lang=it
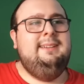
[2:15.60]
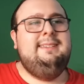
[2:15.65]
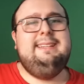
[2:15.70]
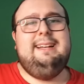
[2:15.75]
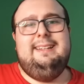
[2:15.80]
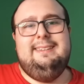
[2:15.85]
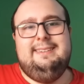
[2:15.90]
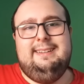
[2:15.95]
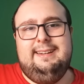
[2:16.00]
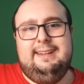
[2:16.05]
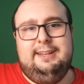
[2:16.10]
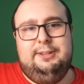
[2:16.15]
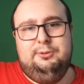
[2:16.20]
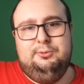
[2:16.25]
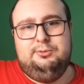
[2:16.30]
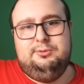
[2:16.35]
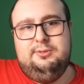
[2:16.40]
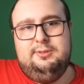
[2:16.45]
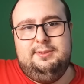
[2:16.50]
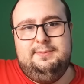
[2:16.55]
salta
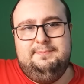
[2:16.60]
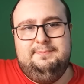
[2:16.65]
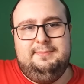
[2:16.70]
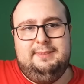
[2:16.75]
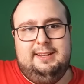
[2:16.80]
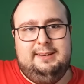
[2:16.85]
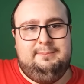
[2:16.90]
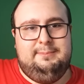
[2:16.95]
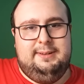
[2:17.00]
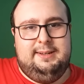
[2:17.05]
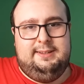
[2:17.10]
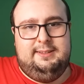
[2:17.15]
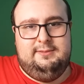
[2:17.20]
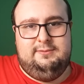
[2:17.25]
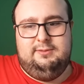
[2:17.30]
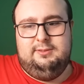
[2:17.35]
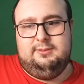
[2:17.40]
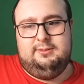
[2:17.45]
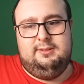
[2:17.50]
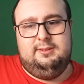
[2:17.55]
Caiust al
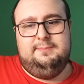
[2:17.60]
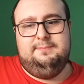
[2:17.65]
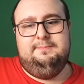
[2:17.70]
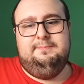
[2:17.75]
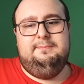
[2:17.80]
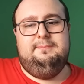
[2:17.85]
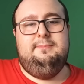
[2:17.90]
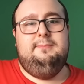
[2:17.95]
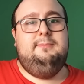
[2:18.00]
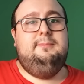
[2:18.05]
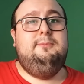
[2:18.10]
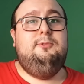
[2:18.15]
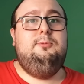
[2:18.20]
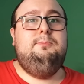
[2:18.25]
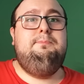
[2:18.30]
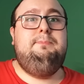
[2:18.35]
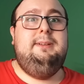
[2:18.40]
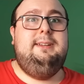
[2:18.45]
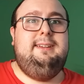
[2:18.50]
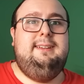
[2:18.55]
Brentford.
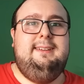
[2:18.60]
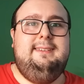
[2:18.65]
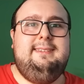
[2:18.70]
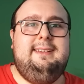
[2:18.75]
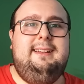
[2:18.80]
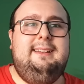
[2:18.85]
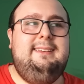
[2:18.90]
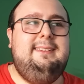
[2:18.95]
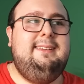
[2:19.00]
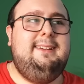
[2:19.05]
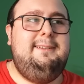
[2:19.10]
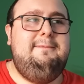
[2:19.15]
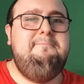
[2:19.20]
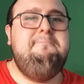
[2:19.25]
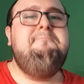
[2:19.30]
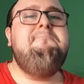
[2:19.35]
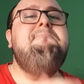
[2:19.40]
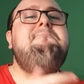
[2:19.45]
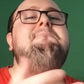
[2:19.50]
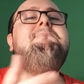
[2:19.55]
Perché
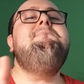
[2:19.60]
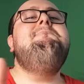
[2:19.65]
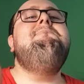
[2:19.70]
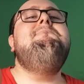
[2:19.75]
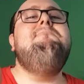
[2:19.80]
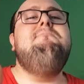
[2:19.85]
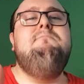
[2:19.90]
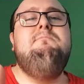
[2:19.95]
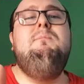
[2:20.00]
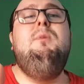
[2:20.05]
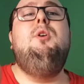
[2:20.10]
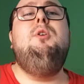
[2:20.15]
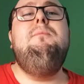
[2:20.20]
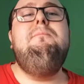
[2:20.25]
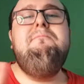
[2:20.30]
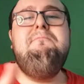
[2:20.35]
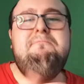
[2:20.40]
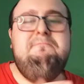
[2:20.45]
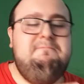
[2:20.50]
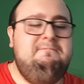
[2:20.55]
salta?
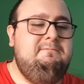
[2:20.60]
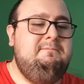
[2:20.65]
Boh.